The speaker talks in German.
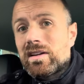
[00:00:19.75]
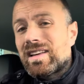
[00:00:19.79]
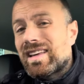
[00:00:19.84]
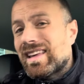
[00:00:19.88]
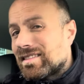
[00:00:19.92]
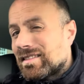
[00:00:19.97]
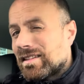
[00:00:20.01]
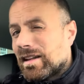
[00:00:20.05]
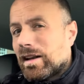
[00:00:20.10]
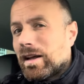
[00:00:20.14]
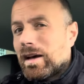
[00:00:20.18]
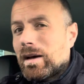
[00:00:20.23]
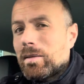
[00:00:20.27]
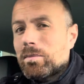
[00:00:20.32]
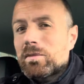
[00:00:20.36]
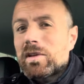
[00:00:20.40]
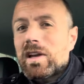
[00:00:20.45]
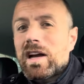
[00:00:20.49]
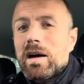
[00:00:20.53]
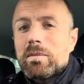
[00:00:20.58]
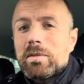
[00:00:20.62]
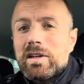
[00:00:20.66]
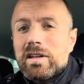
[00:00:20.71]
Gestern Abend
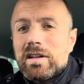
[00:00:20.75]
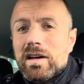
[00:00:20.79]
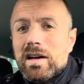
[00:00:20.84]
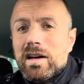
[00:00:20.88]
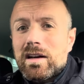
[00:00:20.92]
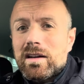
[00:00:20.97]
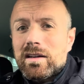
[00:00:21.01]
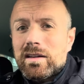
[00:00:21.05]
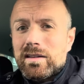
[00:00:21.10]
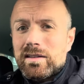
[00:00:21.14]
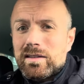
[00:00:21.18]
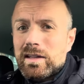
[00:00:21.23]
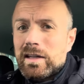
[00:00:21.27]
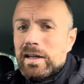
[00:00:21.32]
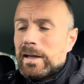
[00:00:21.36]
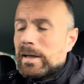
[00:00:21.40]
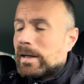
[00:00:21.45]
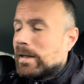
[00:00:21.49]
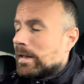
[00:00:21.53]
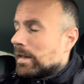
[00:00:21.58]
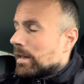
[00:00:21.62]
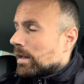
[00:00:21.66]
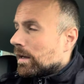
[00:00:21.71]
kam die Nachricht,
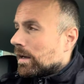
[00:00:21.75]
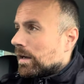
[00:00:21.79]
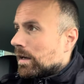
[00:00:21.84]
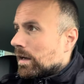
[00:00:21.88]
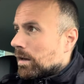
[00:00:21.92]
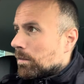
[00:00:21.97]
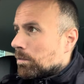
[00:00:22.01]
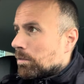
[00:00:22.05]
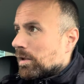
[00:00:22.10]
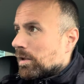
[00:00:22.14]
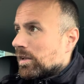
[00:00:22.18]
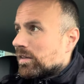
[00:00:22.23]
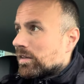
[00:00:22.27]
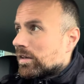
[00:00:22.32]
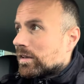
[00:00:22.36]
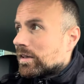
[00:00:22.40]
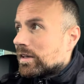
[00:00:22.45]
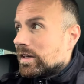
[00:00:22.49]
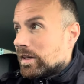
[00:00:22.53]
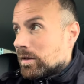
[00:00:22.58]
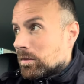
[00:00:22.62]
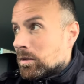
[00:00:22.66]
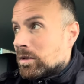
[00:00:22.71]
äh, Peter
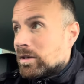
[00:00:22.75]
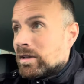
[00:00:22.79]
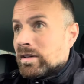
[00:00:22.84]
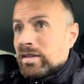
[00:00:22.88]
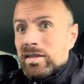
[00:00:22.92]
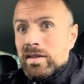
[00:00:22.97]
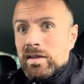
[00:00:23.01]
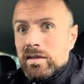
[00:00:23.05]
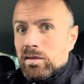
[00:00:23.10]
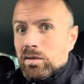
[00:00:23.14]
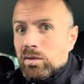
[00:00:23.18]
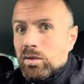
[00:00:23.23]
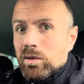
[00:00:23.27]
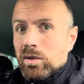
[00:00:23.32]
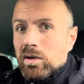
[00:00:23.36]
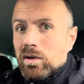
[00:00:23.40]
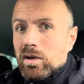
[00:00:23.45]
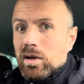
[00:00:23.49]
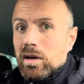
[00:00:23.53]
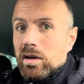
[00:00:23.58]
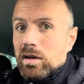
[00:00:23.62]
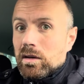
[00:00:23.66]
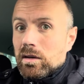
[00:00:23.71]
Knebel ist jetzt nur
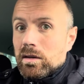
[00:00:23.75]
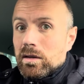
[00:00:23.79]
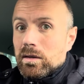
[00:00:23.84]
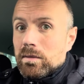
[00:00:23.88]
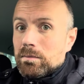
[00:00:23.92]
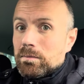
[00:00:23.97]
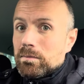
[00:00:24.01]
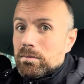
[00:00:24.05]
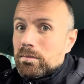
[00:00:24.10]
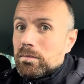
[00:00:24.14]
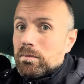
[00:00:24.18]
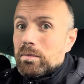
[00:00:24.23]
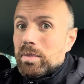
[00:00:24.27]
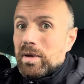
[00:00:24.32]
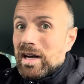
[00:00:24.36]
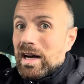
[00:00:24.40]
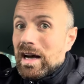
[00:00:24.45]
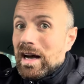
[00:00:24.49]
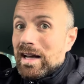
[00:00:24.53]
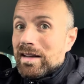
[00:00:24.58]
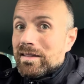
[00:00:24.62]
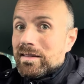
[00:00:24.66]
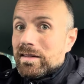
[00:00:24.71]
noch ähm,
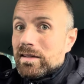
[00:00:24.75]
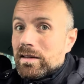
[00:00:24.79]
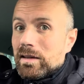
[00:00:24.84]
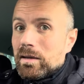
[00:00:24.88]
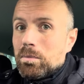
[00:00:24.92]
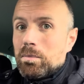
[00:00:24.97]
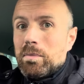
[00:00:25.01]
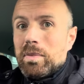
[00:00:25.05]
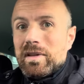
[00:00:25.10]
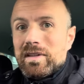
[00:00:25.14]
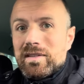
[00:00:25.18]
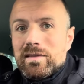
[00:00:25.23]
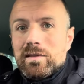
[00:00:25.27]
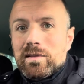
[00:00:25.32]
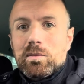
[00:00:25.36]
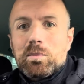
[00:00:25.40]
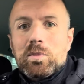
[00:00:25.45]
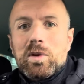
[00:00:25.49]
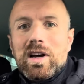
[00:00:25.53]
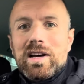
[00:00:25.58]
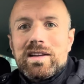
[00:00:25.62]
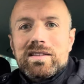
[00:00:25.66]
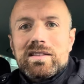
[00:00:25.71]
Berater bis zum
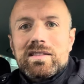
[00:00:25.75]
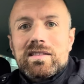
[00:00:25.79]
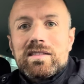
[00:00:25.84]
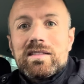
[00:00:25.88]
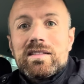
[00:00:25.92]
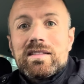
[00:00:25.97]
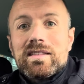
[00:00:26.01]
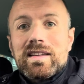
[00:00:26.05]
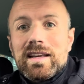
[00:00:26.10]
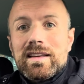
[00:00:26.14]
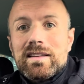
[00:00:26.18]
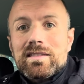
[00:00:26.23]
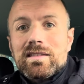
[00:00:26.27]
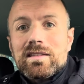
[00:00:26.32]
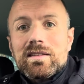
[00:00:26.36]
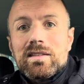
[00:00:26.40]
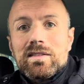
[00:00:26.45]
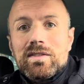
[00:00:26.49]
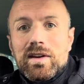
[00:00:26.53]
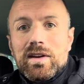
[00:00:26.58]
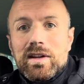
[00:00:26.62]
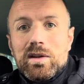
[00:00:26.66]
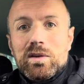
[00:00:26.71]

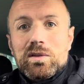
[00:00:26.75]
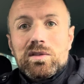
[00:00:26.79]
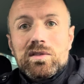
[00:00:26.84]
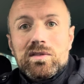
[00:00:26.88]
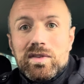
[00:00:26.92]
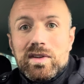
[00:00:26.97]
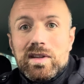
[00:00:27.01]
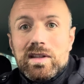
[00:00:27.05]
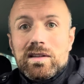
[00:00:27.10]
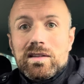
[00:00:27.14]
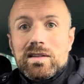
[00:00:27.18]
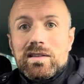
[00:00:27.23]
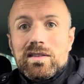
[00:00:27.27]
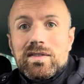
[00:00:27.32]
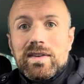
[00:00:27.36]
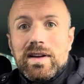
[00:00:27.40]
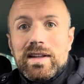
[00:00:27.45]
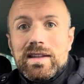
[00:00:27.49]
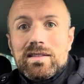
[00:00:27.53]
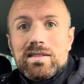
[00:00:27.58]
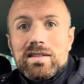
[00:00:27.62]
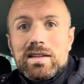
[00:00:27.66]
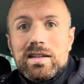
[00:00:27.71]

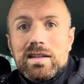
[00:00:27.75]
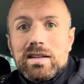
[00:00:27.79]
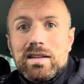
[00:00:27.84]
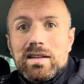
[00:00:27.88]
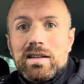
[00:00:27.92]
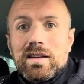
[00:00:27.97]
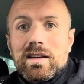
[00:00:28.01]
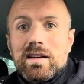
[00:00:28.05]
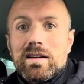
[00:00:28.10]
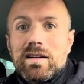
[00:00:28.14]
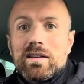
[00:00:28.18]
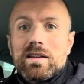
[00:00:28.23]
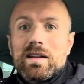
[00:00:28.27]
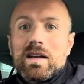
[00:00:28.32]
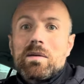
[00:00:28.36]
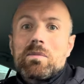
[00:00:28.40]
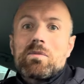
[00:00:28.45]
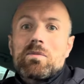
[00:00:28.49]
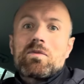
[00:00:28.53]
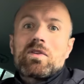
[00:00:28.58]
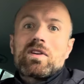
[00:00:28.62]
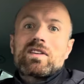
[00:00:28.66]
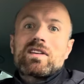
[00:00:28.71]
30.06.2024. Ja, der
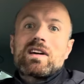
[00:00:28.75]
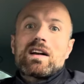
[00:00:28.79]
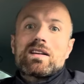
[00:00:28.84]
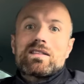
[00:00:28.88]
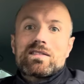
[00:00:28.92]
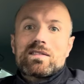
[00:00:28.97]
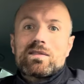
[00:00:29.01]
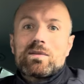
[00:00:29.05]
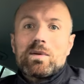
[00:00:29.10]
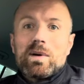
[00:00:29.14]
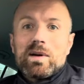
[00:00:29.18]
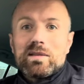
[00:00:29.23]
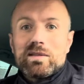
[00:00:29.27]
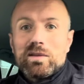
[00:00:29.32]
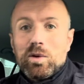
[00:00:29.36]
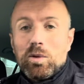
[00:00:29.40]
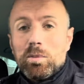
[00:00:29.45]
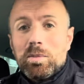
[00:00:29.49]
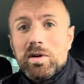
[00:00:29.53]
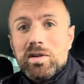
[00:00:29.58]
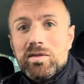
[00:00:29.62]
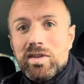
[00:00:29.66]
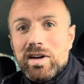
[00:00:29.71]
Vertrag ist quasi
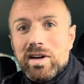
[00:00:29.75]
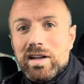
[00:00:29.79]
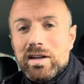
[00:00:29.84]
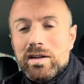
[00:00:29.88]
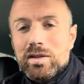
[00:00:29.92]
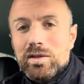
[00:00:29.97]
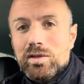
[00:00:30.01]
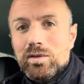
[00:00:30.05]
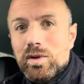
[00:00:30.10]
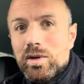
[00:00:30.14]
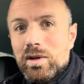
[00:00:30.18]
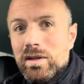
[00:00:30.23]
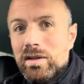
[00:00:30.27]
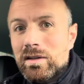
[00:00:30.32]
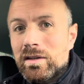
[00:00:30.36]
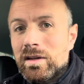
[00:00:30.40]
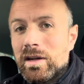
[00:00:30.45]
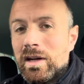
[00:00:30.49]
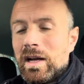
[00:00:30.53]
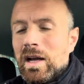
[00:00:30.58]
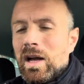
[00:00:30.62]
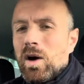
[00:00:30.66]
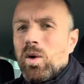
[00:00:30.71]
umgewandelt worden
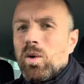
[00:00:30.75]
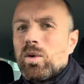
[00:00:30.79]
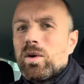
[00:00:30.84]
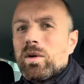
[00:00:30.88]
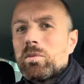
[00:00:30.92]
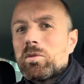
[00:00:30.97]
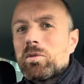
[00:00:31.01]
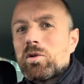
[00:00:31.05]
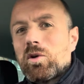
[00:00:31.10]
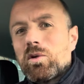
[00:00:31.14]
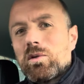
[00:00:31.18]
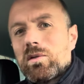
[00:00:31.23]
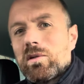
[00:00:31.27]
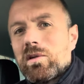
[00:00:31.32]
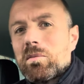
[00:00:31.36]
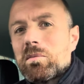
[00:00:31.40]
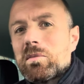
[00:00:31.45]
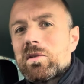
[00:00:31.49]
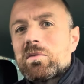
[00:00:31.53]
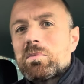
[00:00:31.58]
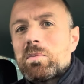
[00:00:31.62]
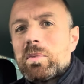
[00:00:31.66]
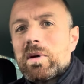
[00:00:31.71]
und im Grunde
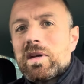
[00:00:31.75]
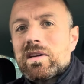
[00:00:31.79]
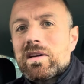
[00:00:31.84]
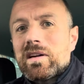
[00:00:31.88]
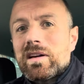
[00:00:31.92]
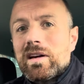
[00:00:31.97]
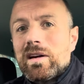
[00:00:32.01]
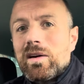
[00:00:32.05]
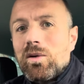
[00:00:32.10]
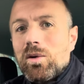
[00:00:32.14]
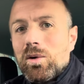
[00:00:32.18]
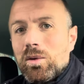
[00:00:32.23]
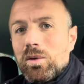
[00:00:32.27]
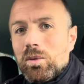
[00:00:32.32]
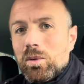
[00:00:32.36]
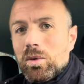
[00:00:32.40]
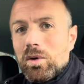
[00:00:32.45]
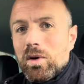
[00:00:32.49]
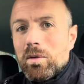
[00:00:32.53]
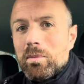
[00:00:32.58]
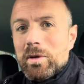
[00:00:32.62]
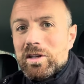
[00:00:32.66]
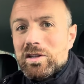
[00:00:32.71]
genommen ist Peter ja auch nur
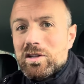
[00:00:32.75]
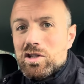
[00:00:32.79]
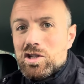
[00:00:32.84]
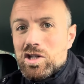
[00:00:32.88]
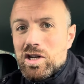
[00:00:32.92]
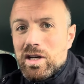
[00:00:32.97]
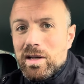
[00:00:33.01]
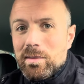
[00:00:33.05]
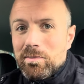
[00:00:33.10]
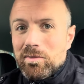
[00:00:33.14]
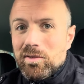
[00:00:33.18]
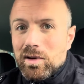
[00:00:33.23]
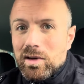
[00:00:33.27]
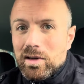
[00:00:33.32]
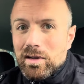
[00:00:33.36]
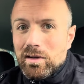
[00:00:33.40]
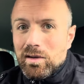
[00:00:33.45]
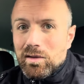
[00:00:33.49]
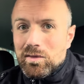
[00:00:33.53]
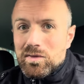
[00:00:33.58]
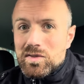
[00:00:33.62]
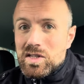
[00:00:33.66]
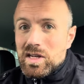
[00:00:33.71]
noch mitgeschleppt worden
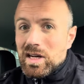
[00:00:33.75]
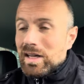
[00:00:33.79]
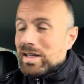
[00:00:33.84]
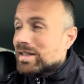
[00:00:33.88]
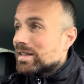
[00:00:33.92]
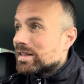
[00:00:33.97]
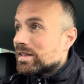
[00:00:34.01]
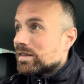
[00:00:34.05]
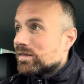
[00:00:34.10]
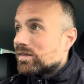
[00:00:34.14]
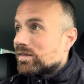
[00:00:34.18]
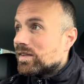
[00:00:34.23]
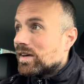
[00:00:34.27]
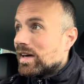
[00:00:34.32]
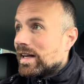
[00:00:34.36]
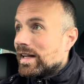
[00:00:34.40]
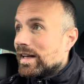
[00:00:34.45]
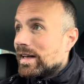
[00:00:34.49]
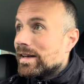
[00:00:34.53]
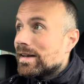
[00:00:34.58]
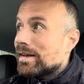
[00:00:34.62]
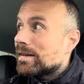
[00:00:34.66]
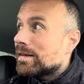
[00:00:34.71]
auf Schalke,
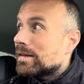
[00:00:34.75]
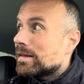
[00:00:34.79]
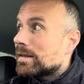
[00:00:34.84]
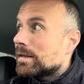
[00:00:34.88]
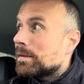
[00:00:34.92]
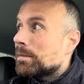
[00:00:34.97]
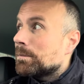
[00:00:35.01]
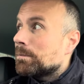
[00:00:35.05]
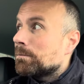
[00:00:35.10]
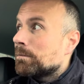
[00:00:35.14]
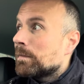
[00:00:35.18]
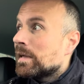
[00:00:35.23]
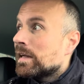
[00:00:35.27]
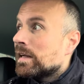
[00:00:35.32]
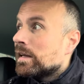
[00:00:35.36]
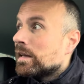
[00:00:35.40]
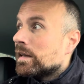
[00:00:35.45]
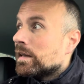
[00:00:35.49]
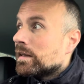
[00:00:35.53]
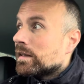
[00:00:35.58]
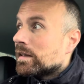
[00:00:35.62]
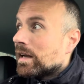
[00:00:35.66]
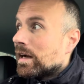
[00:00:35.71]
weil ähm,
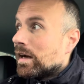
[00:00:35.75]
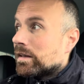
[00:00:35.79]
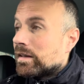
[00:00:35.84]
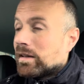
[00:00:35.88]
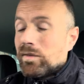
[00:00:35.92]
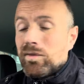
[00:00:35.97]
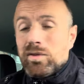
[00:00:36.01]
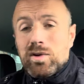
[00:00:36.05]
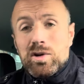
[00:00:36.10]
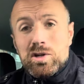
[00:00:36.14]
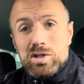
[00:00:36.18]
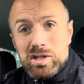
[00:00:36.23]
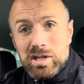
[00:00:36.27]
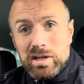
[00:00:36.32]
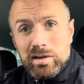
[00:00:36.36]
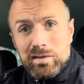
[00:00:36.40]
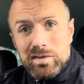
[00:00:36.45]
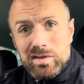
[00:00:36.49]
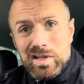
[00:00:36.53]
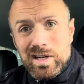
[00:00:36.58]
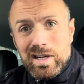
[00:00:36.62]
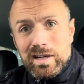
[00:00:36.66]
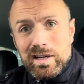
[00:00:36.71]
ja, der Vorstand
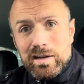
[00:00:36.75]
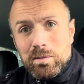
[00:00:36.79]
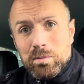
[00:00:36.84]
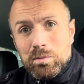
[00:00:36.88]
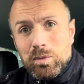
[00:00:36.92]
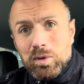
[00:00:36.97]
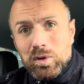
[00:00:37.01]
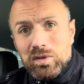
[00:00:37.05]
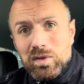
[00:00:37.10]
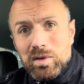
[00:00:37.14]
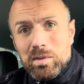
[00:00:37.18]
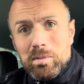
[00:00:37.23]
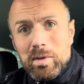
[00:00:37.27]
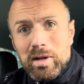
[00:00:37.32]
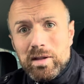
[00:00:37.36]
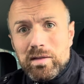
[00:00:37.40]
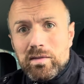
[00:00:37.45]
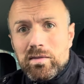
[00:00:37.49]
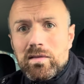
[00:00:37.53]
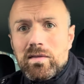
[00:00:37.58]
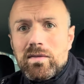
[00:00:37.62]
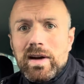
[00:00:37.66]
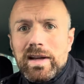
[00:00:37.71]
auf Schalke muss immer
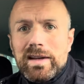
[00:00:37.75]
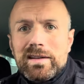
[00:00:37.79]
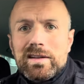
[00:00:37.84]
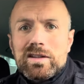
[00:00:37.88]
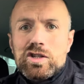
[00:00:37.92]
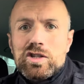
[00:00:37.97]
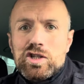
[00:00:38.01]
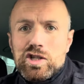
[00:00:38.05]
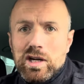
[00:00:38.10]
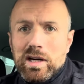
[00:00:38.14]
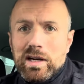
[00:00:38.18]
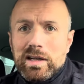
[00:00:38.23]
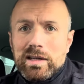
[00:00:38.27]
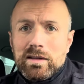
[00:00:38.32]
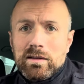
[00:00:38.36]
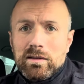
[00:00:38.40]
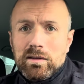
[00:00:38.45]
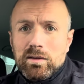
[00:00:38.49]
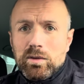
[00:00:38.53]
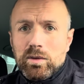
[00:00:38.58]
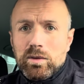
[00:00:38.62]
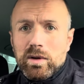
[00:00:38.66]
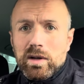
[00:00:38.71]
zu zweit
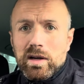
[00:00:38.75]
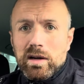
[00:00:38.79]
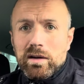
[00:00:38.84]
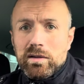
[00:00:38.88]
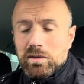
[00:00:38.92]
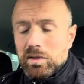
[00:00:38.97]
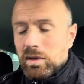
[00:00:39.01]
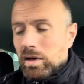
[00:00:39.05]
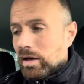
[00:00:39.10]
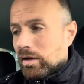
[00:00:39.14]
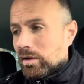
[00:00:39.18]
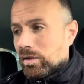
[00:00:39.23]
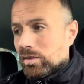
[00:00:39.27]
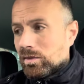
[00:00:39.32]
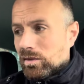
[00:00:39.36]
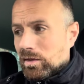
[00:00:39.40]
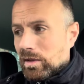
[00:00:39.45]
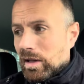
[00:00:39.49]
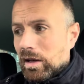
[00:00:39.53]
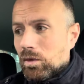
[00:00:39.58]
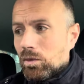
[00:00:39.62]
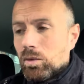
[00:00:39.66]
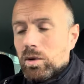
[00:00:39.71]
entscheiden oder ja, ist
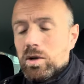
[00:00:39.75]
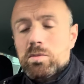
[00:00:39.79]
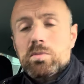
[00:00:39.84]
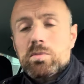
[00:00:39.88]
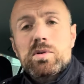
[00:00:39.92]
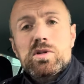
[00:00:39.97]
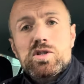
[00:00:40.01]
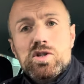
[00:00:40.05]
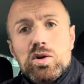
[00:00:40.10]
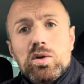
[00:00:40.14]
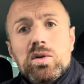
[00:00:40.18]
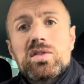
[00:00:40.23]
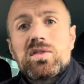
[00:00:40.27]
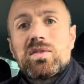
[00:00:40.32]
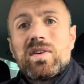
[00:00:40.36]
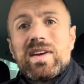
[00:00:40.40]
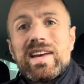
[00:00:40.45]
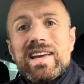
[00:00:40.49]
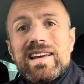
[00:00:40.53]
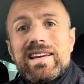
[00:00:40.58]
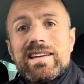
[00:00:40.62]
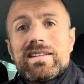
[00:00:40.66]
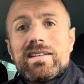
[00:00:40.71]
dann nur
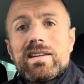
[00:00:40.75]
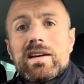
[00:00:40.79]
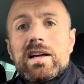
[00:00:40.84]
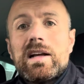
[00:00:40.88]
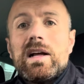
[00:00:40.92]
beschlussfähig.